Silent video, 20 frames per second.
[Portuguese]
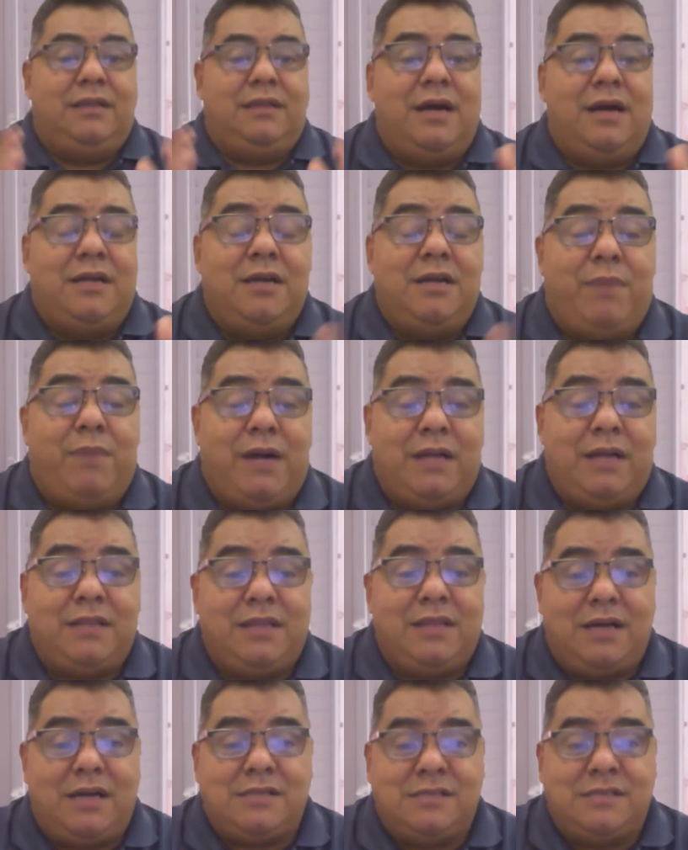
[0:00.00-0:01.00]
daria para
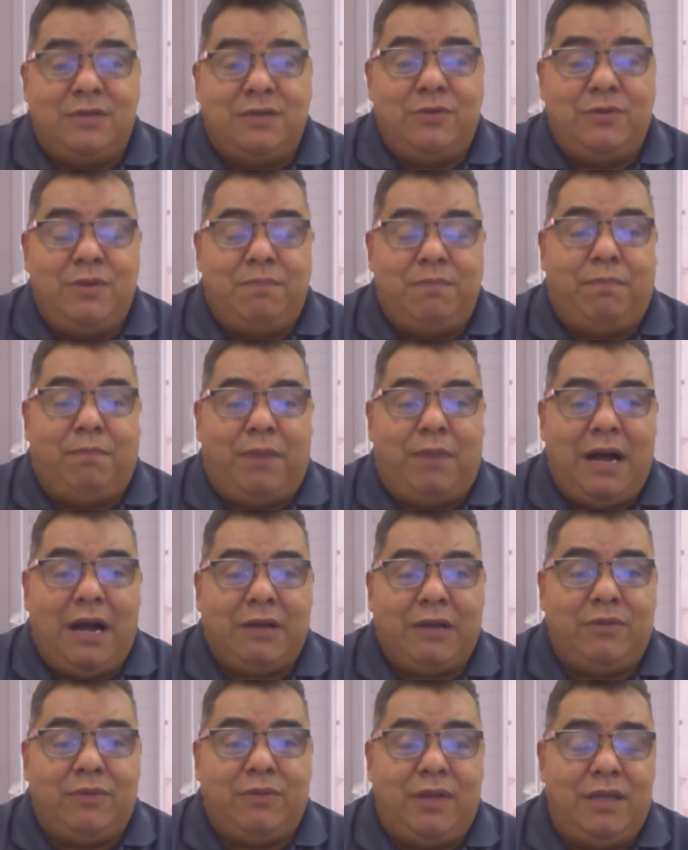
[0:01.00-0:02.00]
trazer um
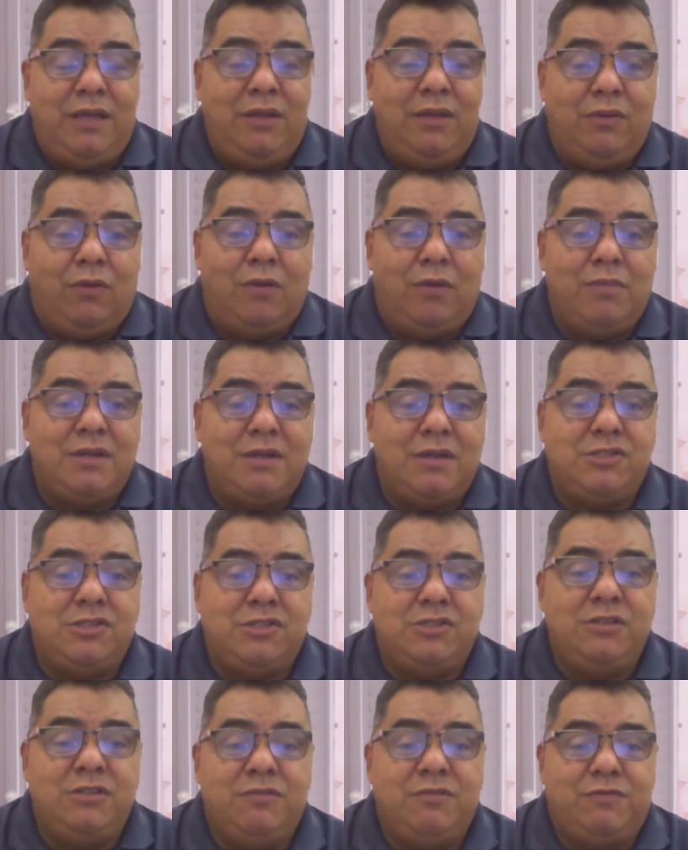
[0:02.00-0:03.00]
impacto aí em obras
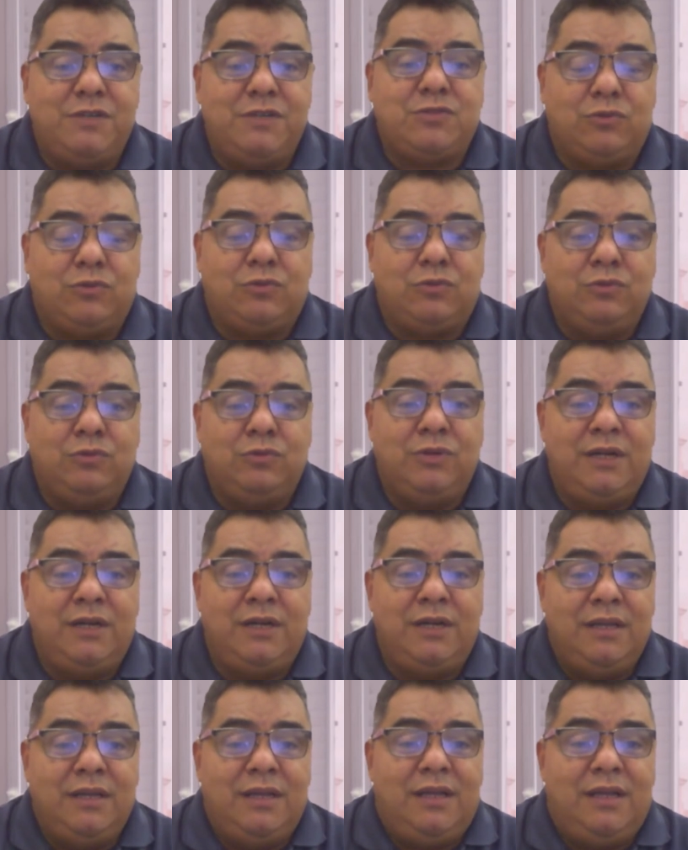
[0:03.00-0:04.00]
de infraestrutura
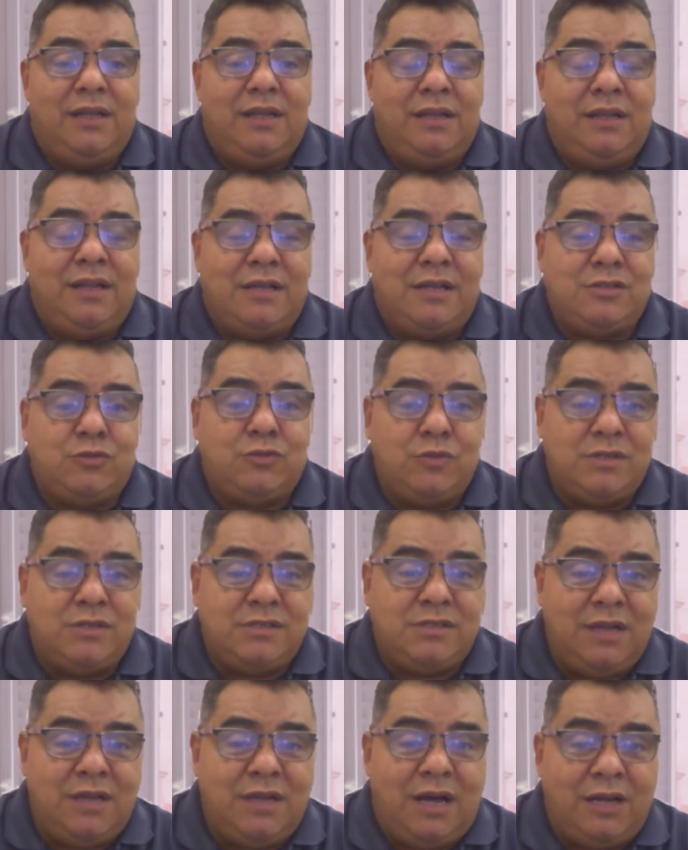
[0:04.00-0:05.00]
na sua
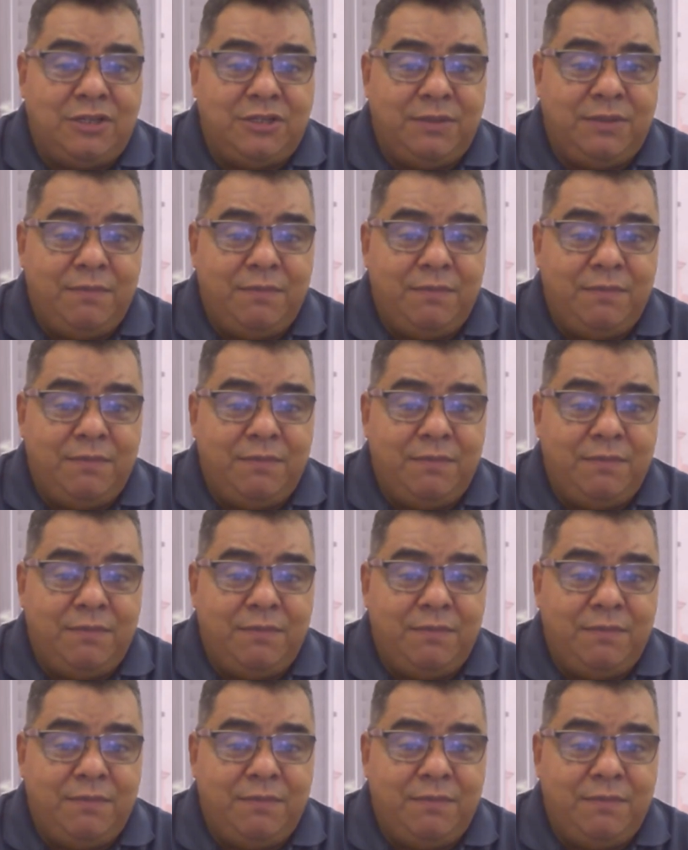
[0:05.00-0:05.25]
cidade.